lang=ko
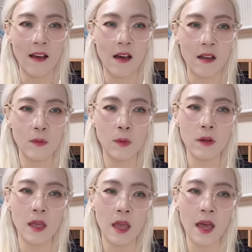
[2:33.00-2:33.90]
어,
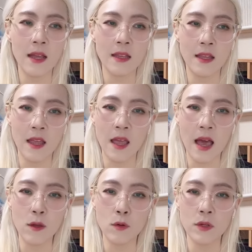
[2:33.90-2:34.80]
이번 계약에 대해
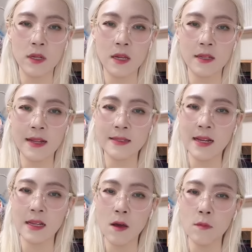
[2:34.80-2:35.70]
아이온큐의
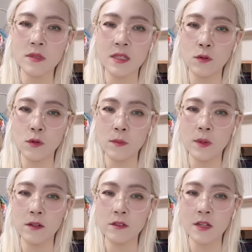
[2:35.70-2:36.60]
사장 겸 CEO인
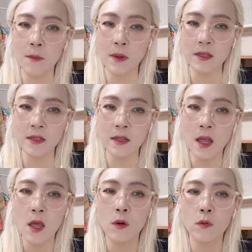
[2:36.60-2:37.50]
피터 챗맨은
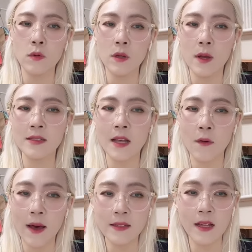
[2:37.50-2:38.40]
우리
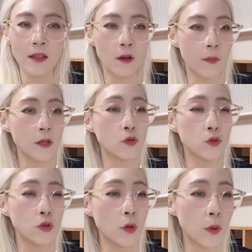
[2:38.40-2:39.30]
회사와 산업의
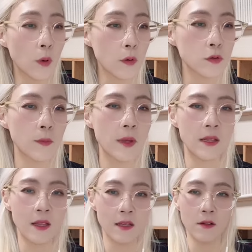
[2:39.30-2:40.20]
주요 변곡점에
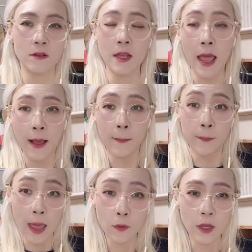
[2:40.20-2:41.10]
있다는 것에
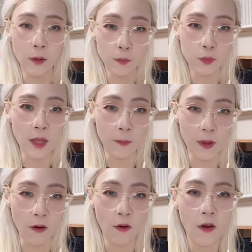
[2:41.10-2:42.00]
매우
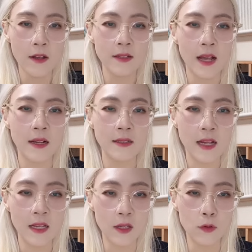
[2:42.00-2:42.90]
기쁘다며
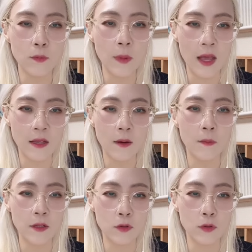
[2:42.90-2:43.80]
상장 이후
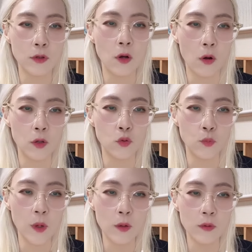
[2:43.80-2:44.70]
매년 매출을 거의
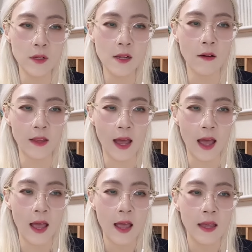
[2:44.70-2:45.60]
두 배로 늘리거나